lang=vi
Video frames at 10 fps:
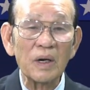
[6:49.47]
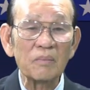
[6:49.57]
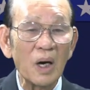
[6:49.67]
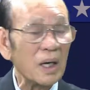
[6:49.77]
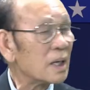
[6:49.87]

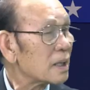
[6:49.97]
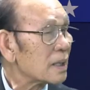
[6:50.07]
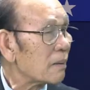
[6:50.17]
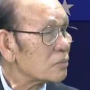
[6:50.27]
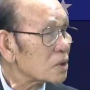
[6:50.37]
phần 10
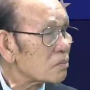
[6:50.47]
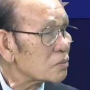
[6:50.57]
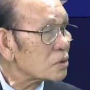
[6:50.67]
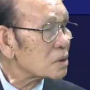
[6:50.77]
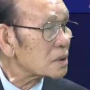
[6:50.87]
nằm
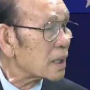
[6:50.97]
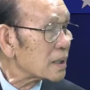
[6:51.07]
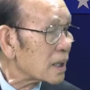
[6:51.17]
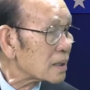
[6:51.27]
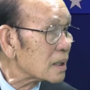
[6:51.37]
trong
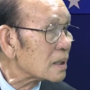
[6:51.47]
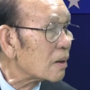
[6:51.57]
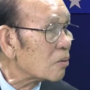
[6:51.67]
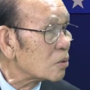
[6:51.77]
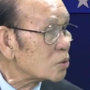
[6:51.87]
tay các nhà
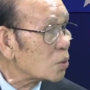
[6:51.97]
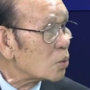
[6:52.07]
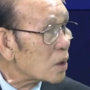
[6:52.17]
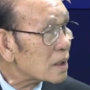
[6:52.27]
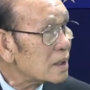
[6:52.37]
thầu của Trung
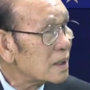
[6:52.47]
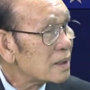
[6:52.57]
Quốc